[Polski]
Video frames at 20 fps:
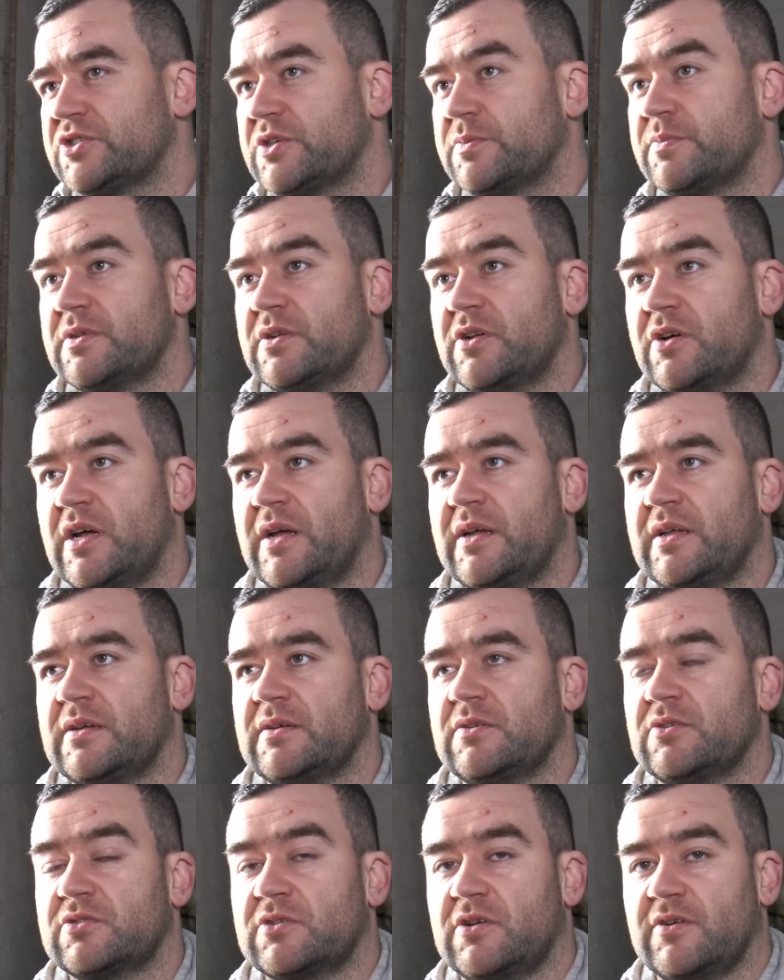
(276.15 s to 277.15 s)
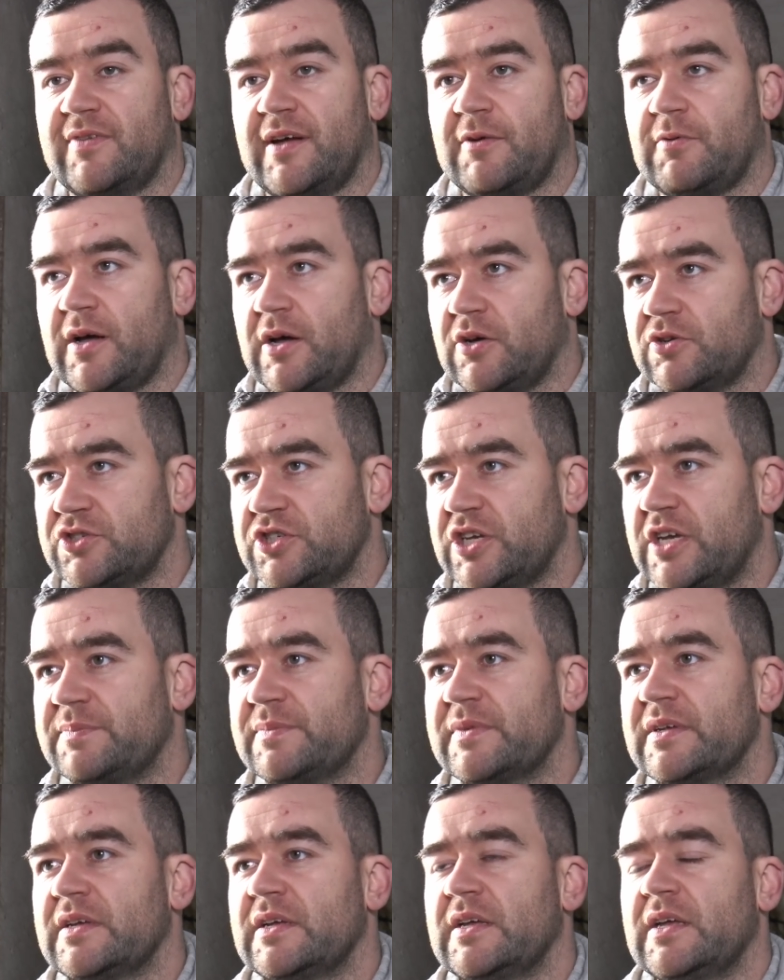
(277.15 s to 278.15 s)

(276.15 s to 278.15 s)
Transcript: żeby locha odchowała 8,